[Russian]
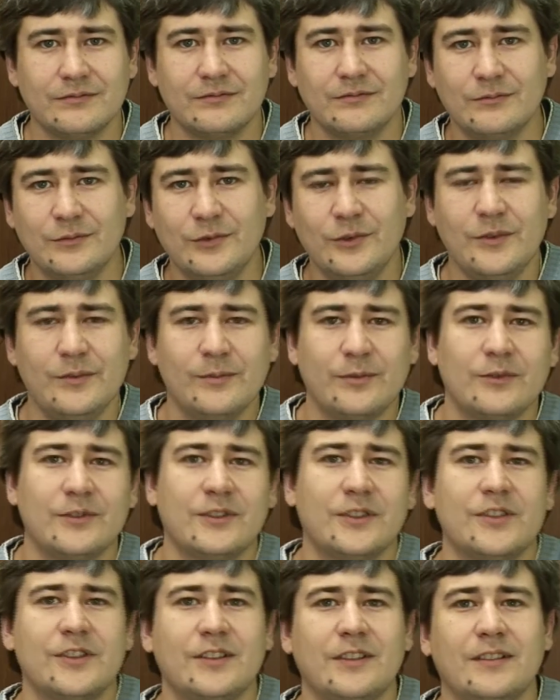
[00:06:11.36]
Многим просто
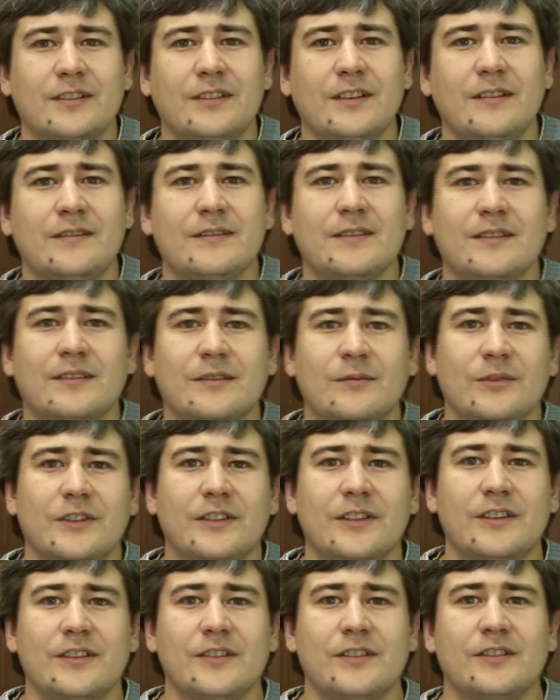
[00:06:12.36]
начинает нравиться эта
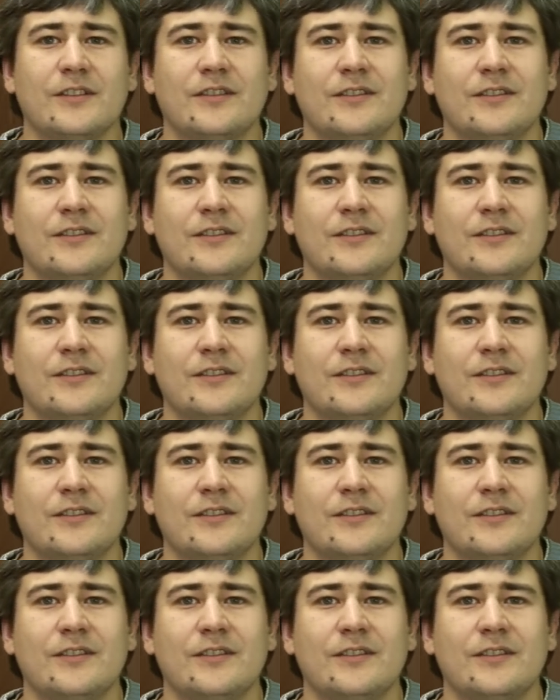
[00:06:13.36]
бродячая